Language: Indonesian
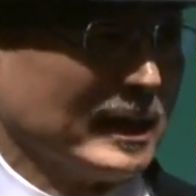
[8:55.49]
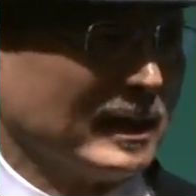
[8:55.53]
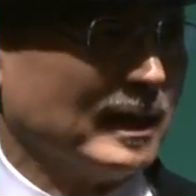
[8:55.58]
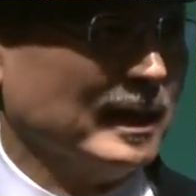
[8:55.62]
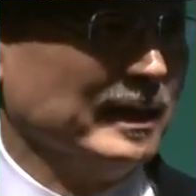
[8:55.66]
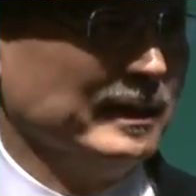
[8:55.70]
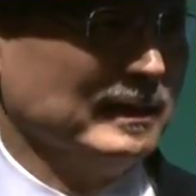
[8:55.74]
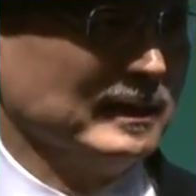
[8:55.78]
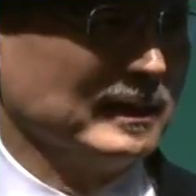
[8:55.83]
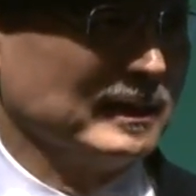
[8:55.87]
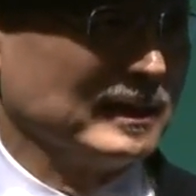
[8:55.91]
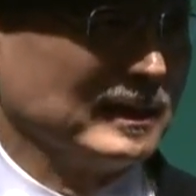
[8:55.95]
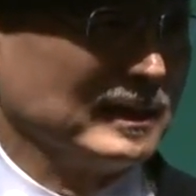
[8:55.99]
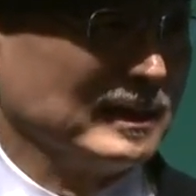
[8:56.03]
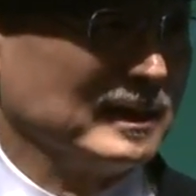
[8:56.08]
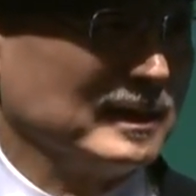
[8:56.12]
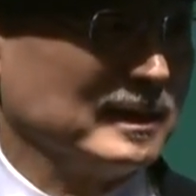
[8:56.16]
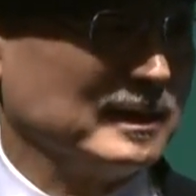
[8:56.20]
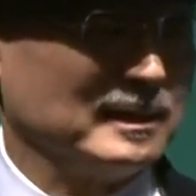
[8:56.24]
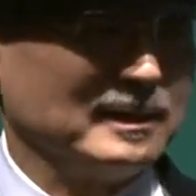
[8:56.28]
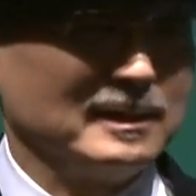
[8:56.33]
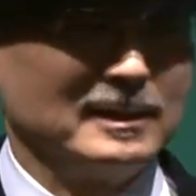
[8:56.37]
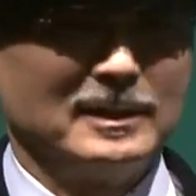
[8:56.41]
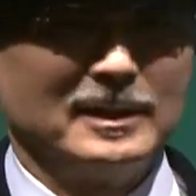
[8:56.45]
benar
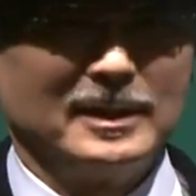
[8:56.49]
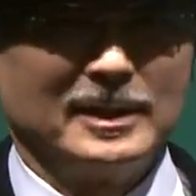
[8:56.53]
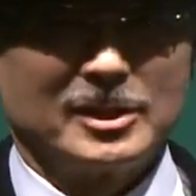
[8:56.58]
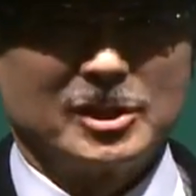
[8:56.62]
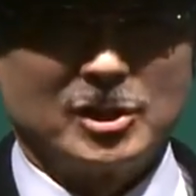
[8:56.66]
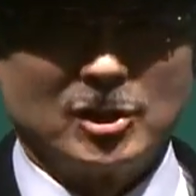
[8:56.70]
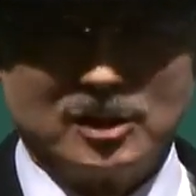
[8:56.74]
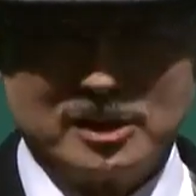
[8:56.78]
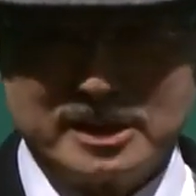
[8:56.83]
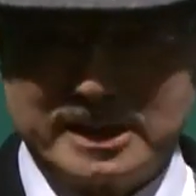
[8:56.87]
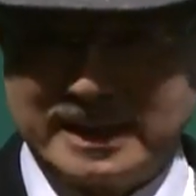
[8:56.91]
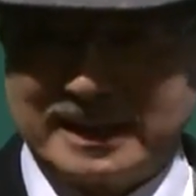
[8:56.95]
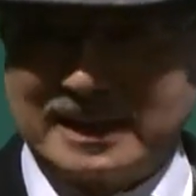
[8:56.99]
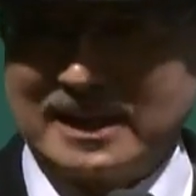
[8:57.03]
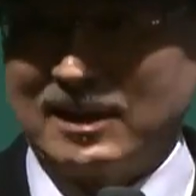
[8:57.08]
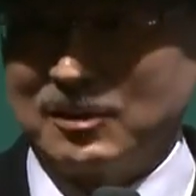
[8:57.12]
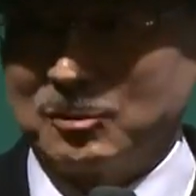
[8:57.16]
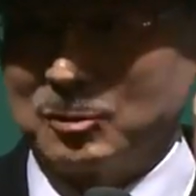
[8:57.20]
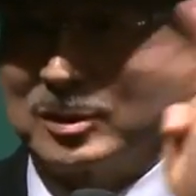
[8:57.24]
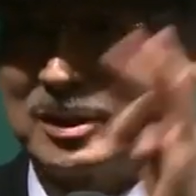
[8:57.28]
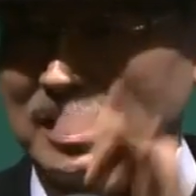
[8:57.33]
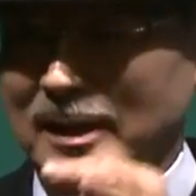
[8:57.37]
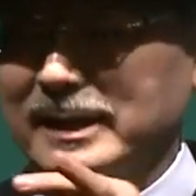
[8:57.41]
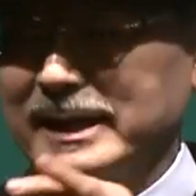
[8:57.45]
dan berhenti
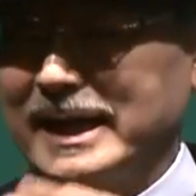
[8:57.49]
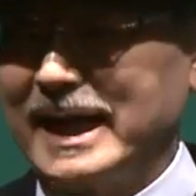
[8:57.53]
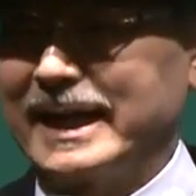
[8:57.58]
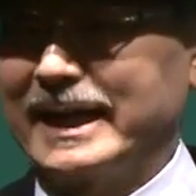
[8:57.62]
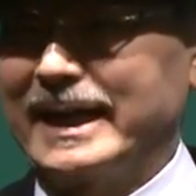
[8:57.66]
menjadi